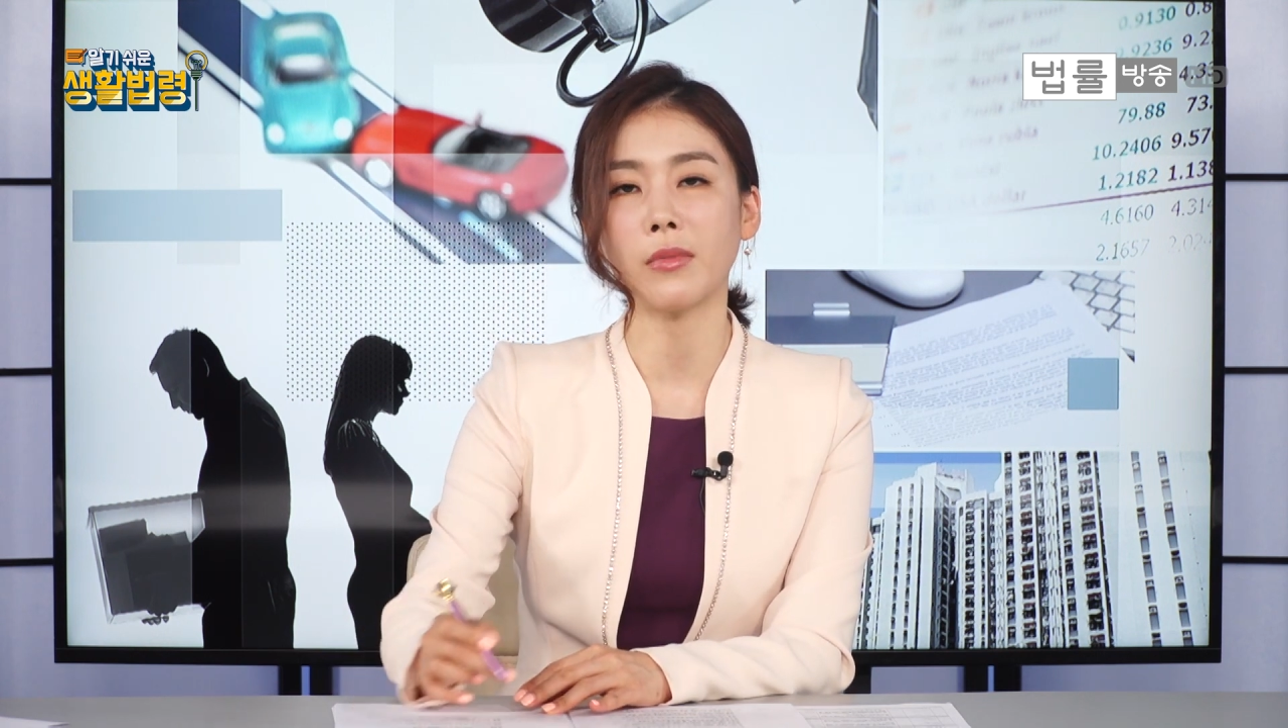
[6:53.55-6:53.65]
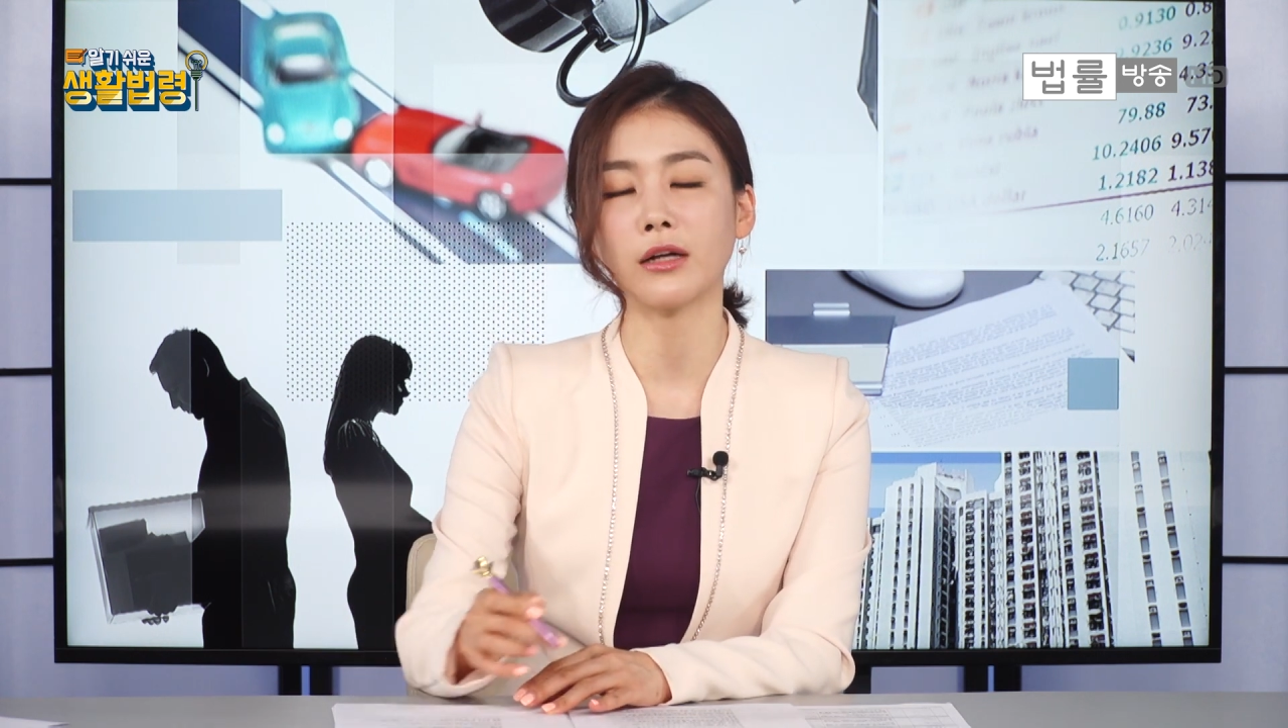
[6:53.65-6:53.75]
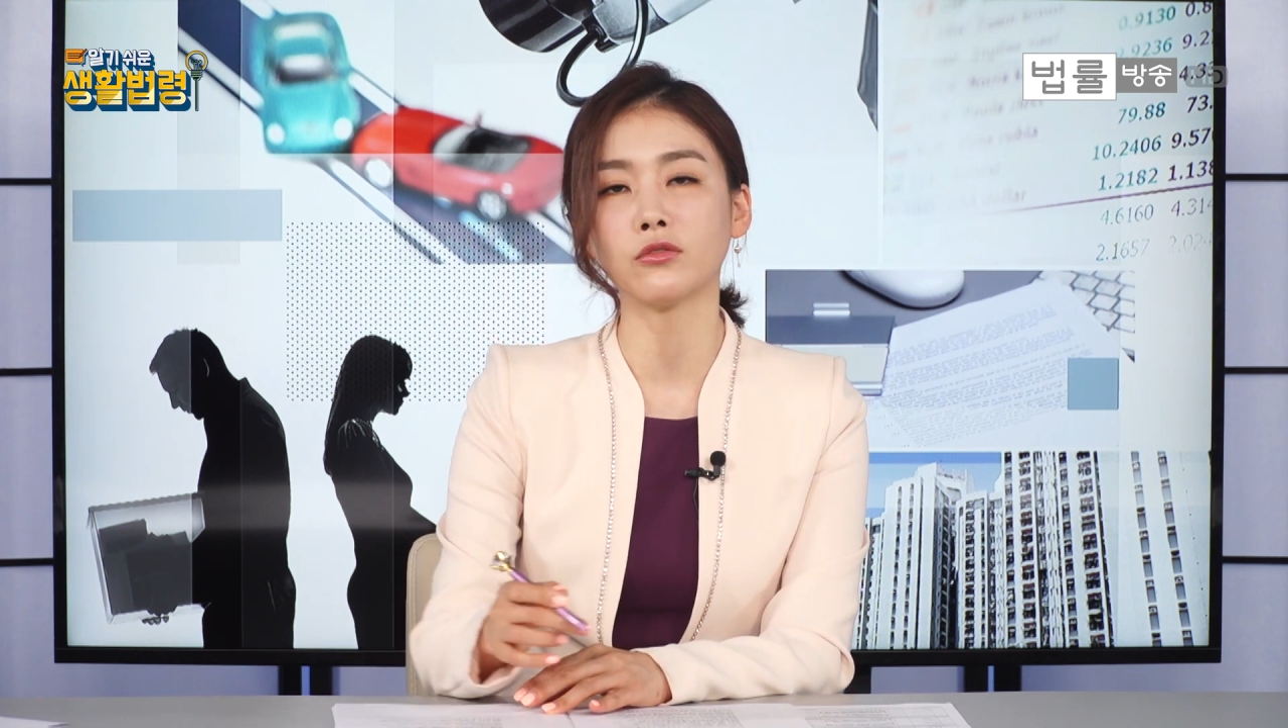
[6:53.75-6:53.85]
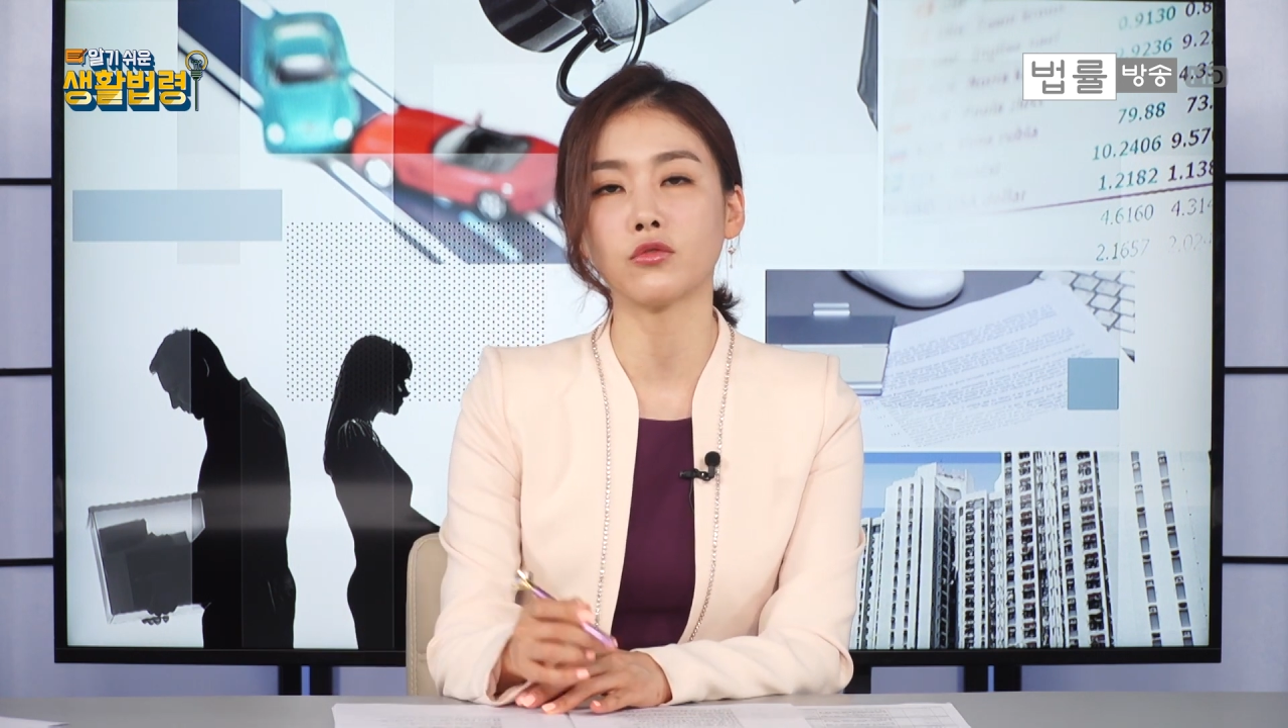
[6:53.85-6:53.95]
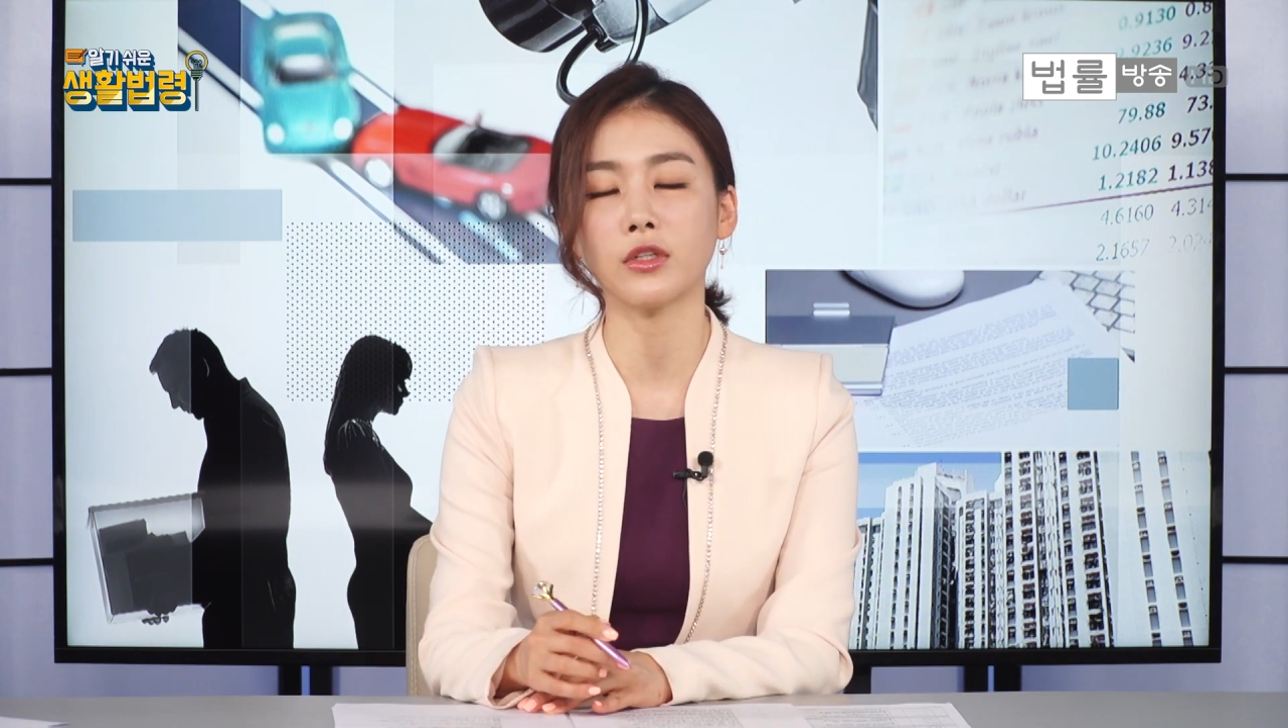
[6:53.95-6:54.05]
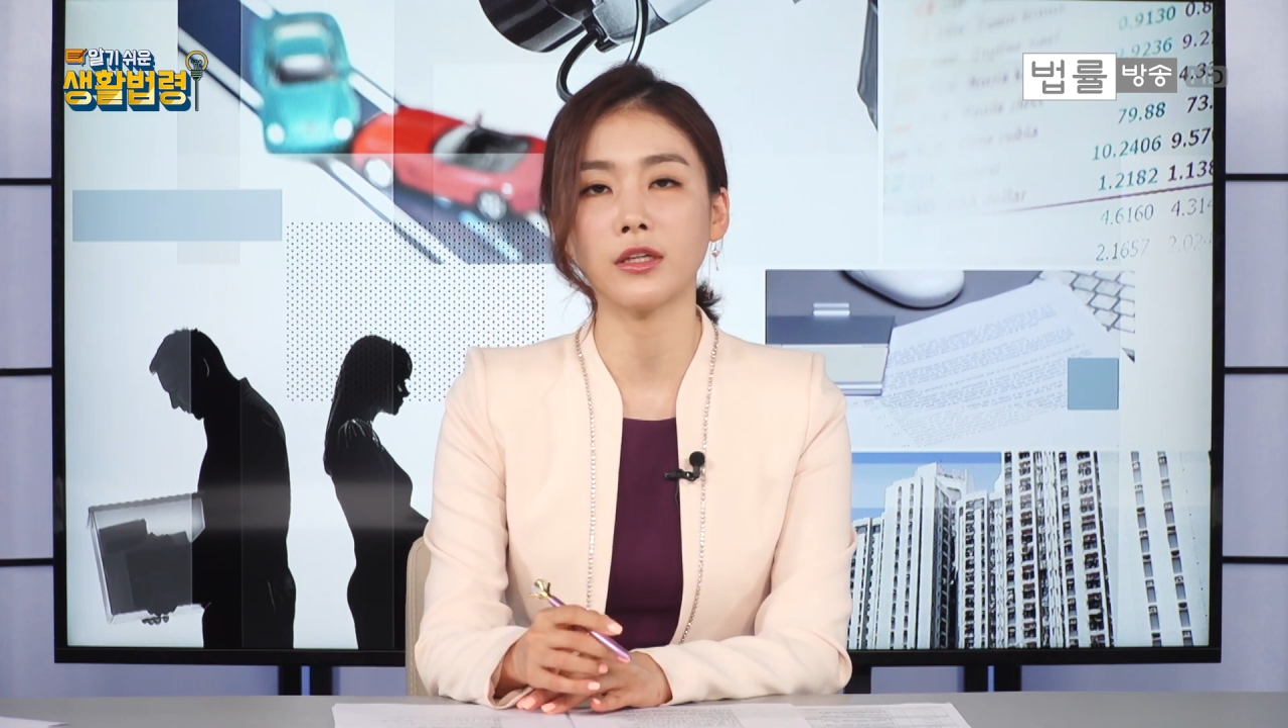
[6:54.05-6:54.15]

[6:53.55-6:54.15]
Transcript: 방조죄